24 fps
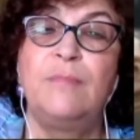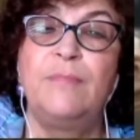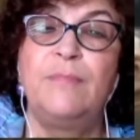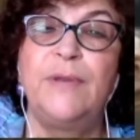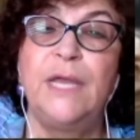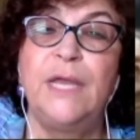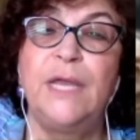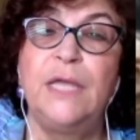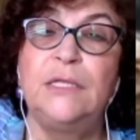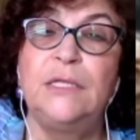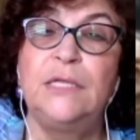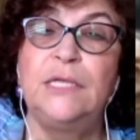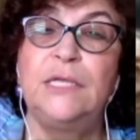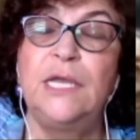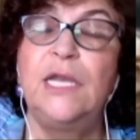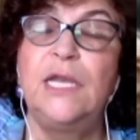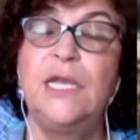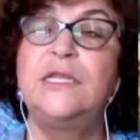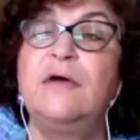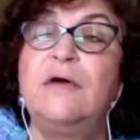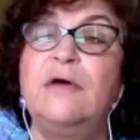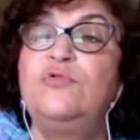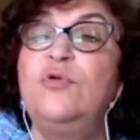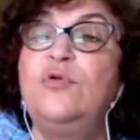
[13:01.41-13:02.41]
пред или
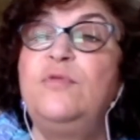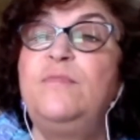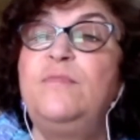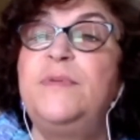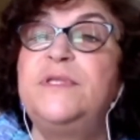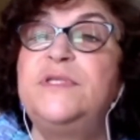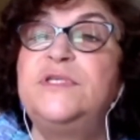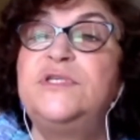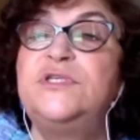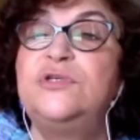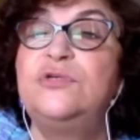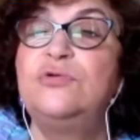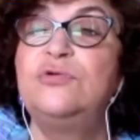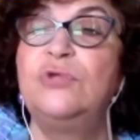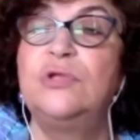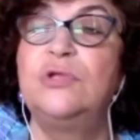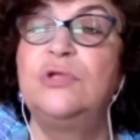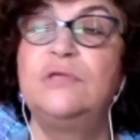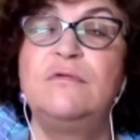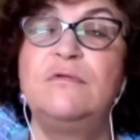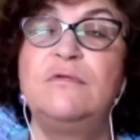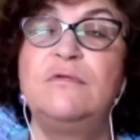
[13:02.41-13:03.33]
давно пенсионного